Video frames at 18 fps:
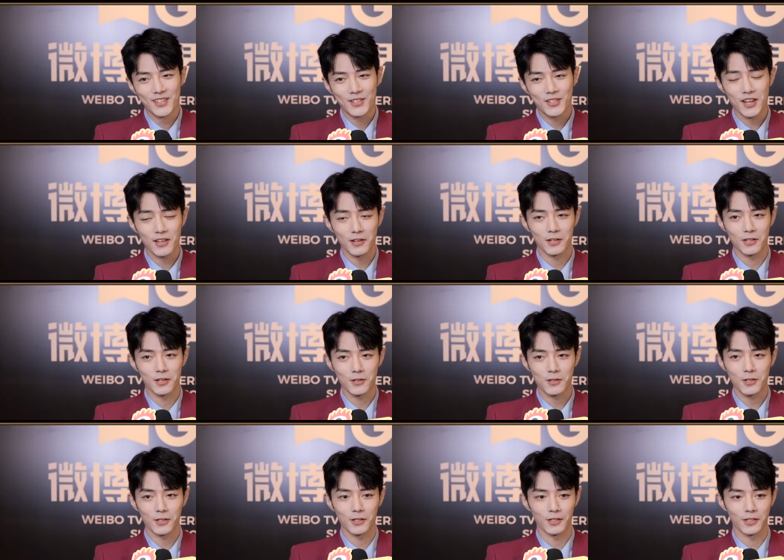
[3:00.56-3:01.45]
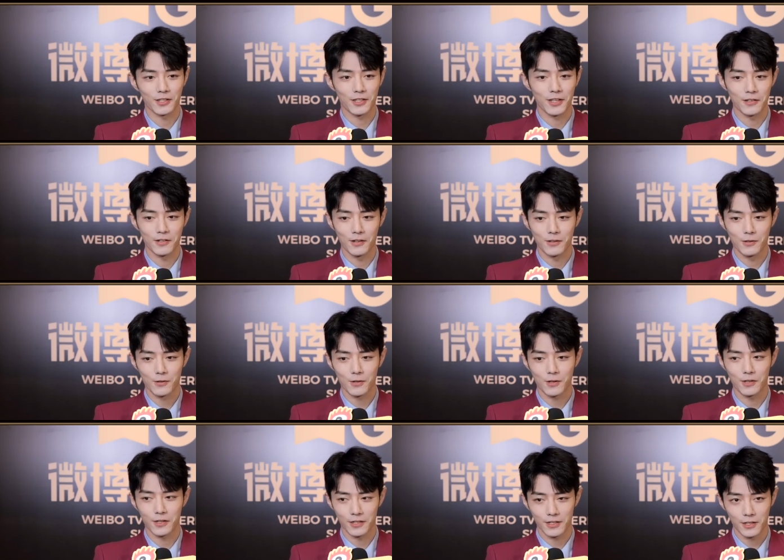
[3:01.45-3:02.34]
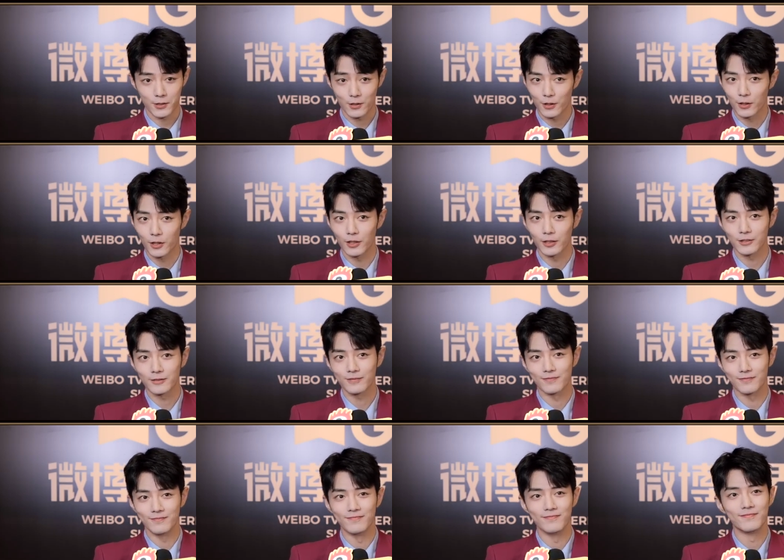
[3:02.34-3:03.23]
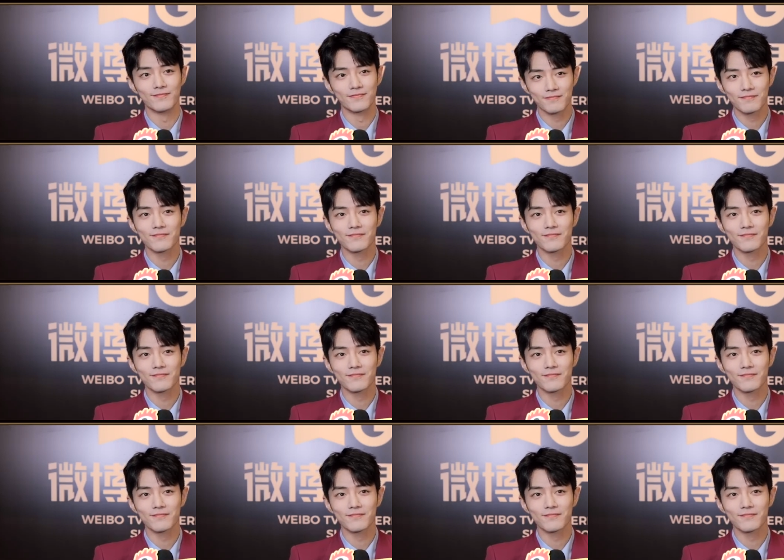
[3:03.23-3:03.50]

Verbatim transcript: 这个仁者见仁，智者见智喽。嗯。